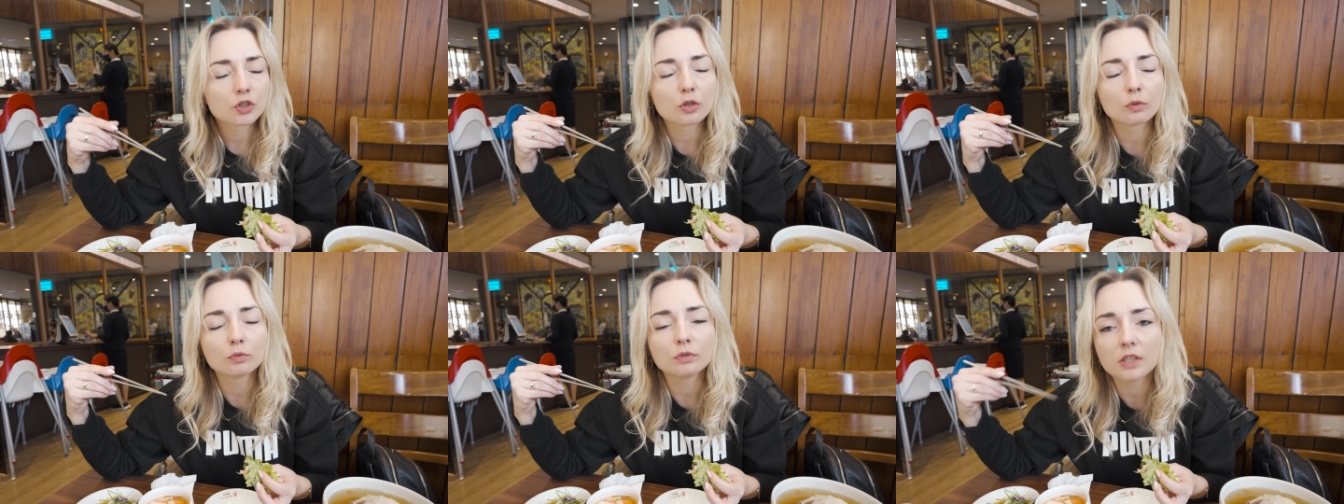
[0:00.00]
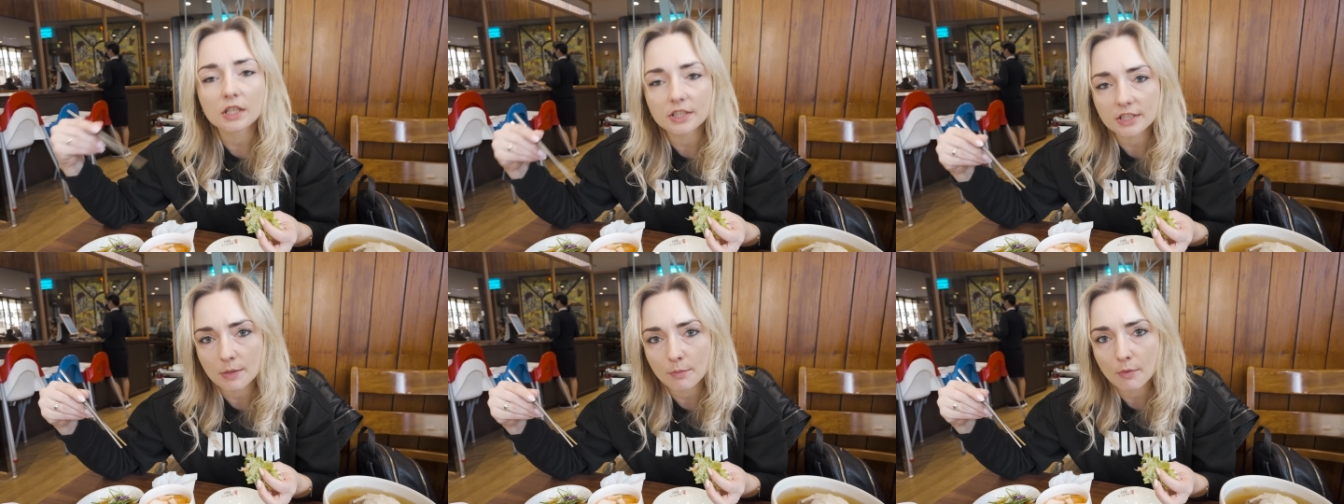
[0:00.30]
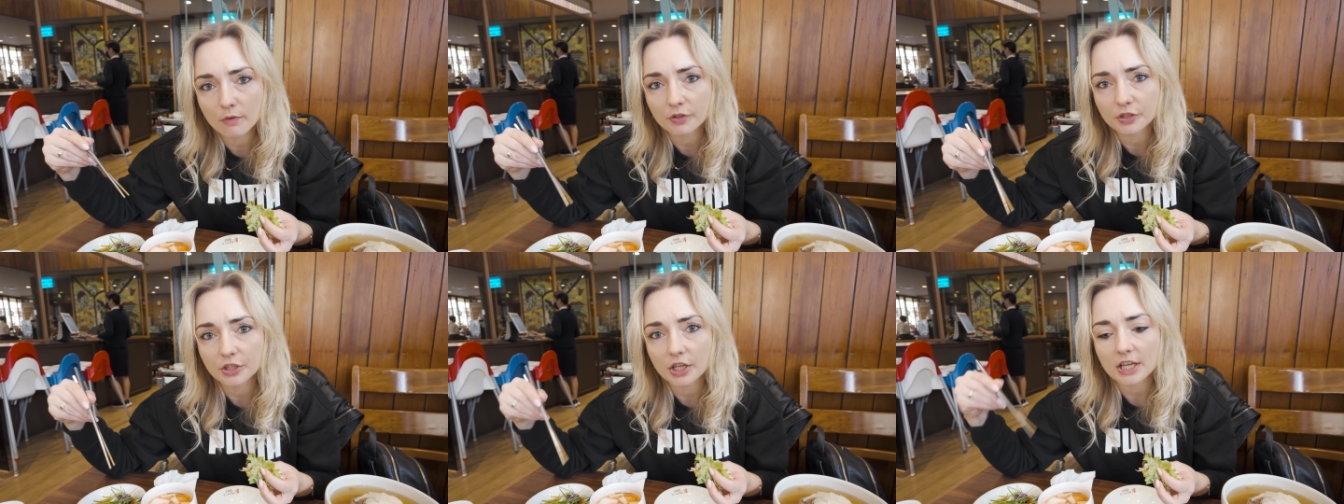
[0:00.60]
są
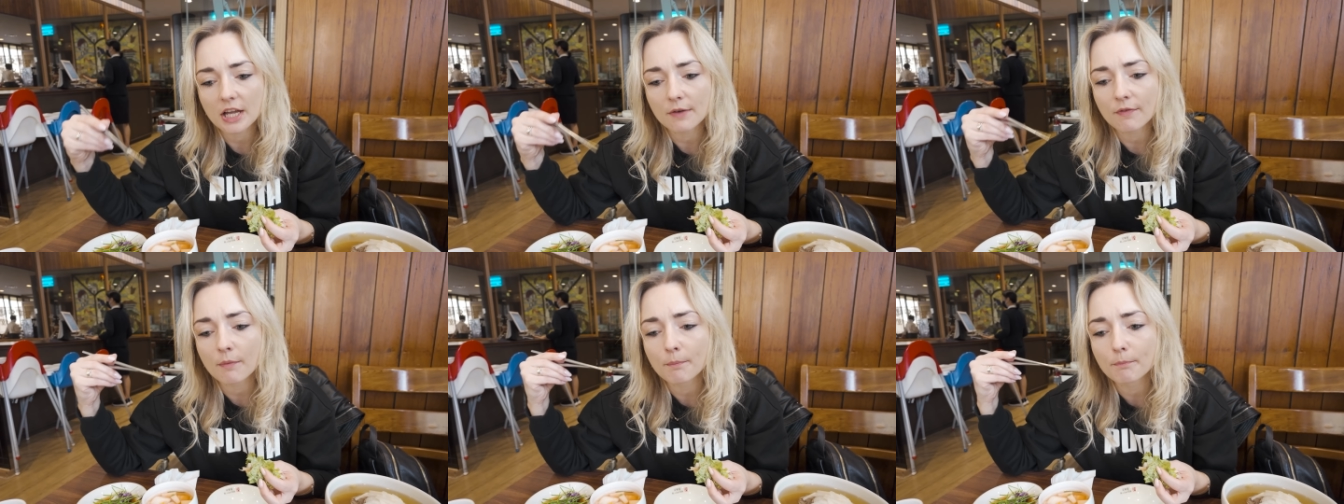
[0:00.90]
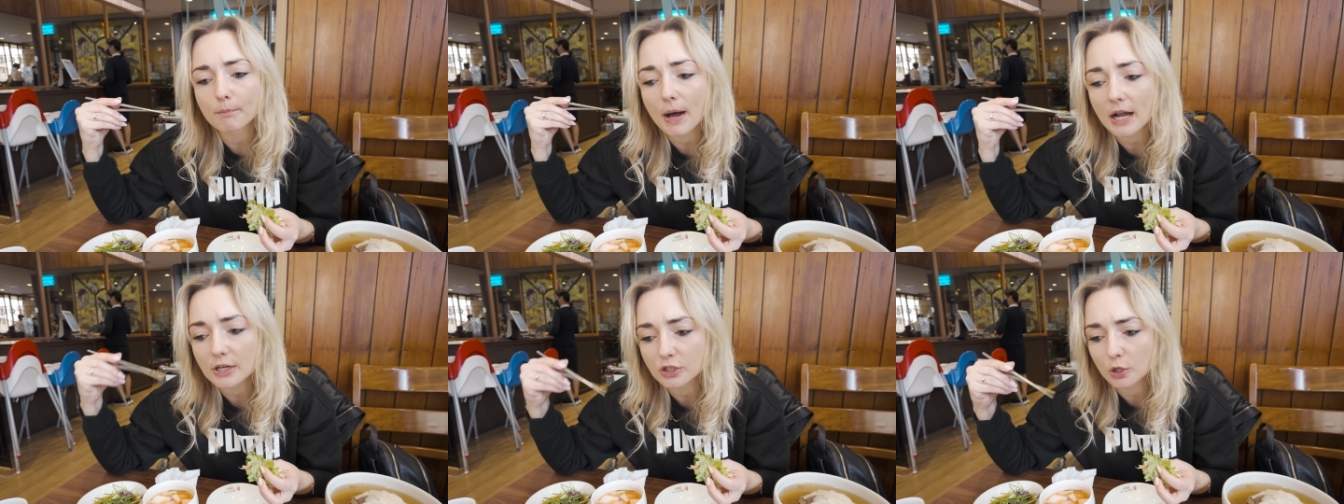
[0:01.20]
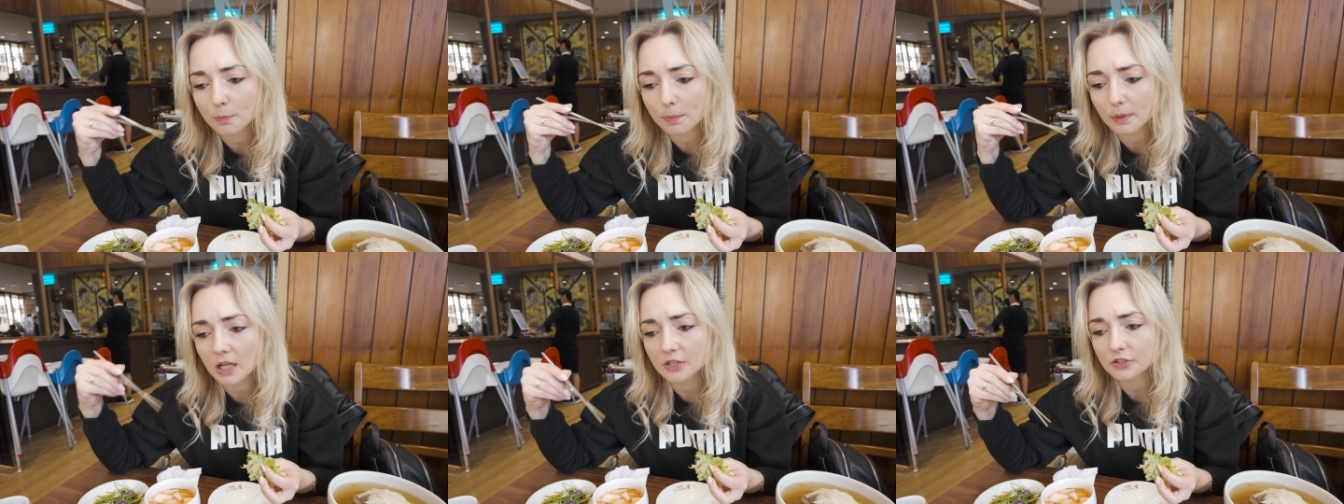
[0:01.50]
niesamowite. Ja wam
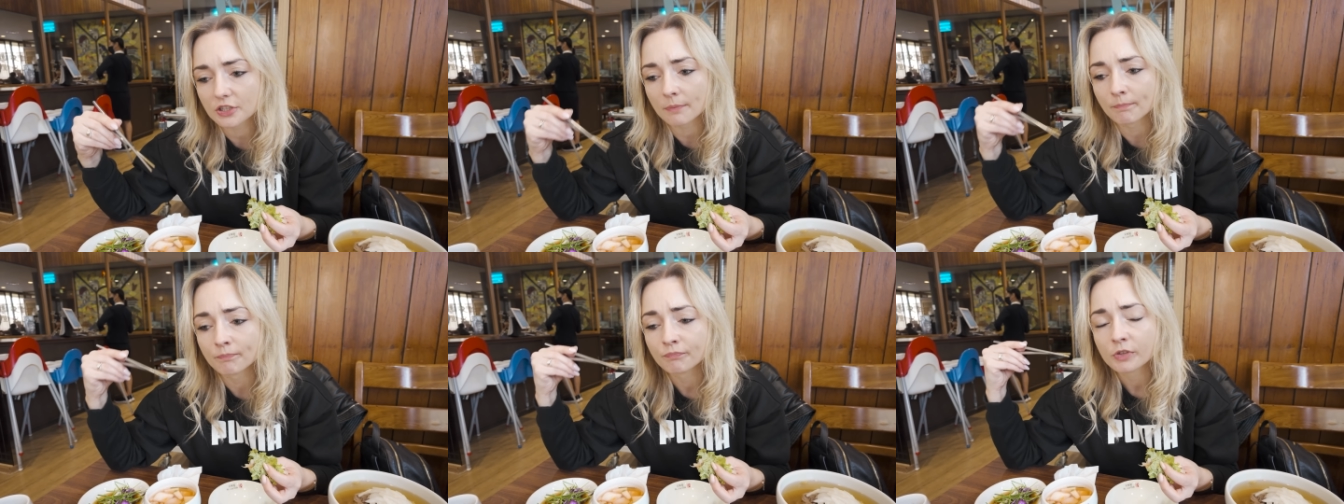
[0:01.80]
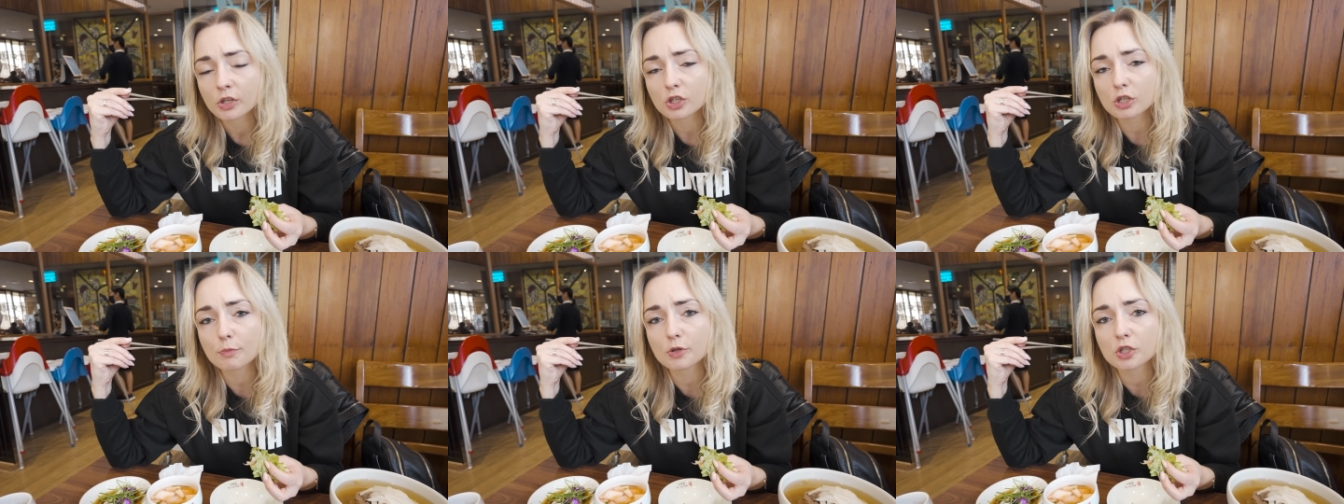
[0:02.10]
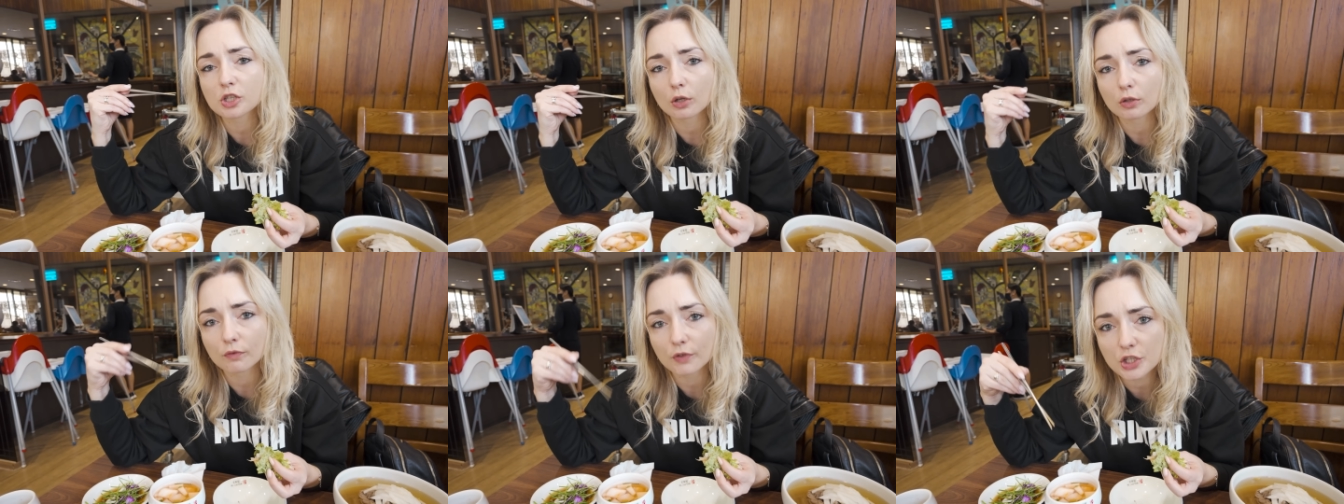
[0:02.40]
bardzo polecam,
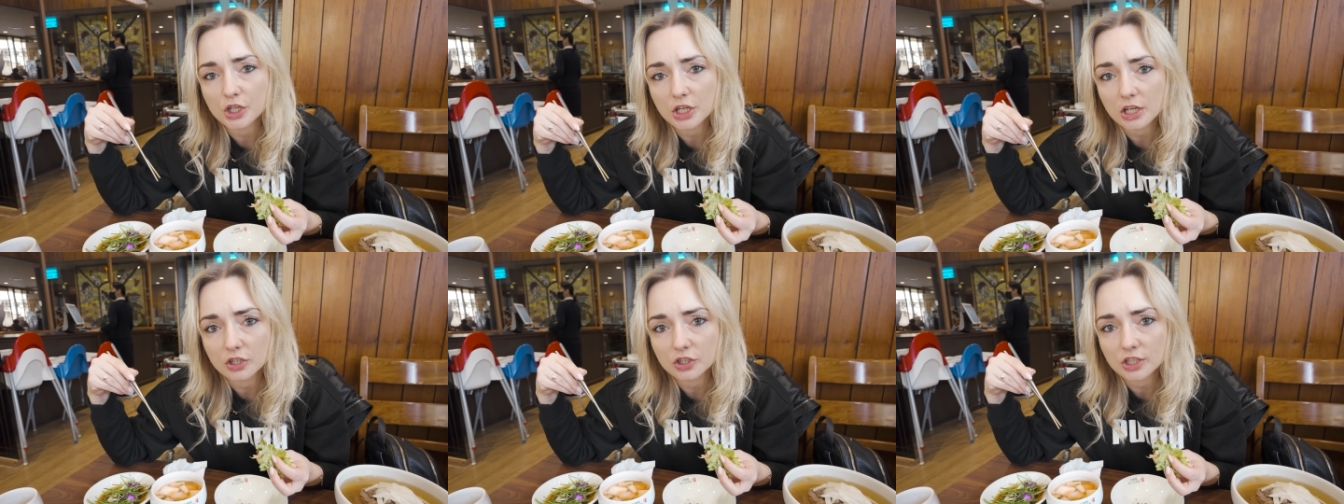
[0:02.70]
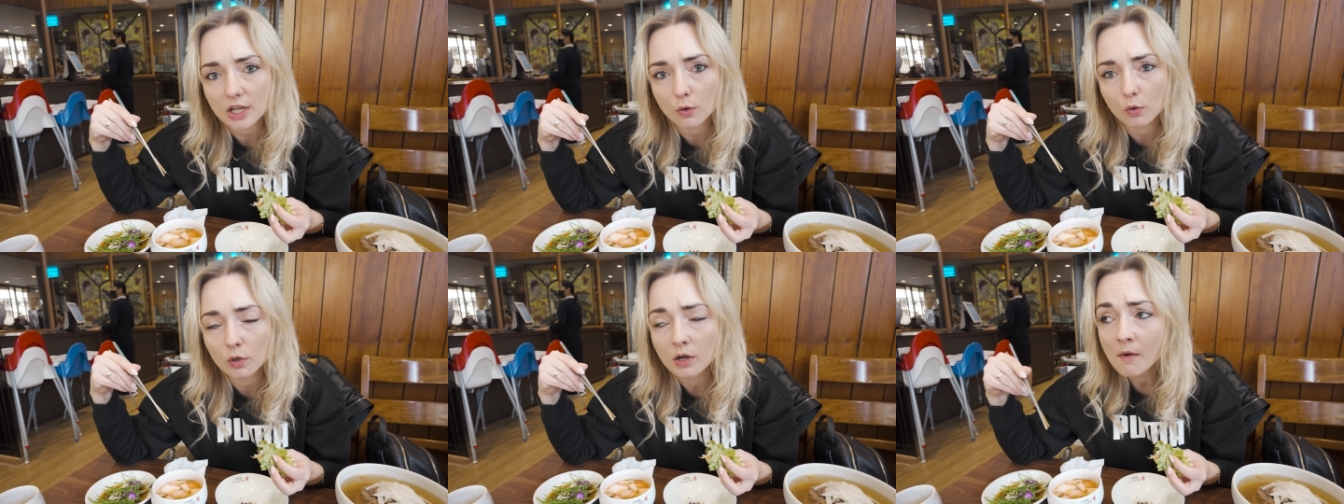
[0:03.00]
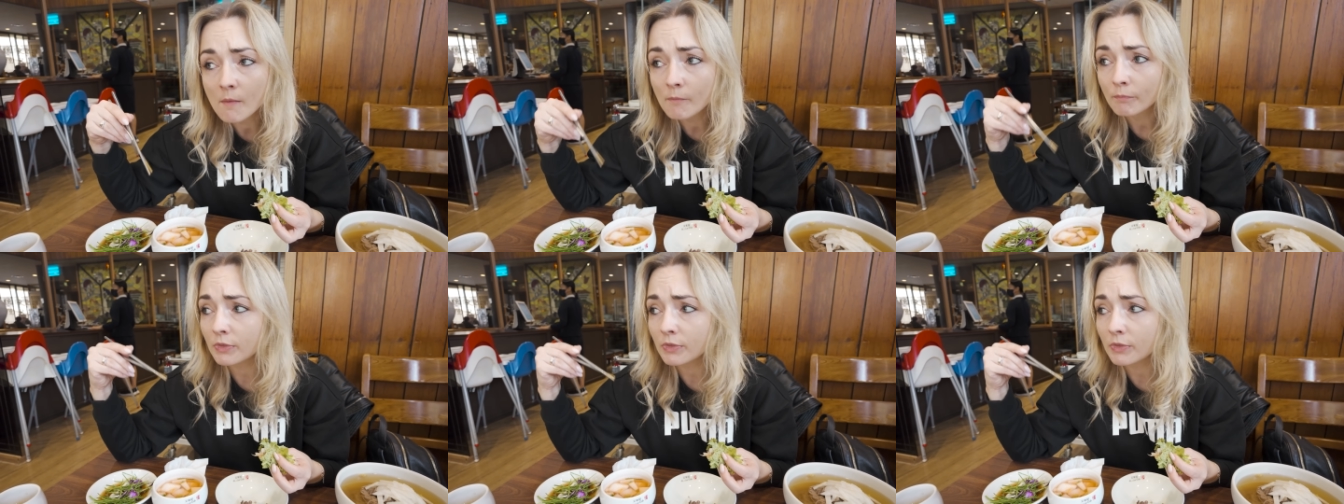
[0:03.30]
żebyście odwiedzili Seul.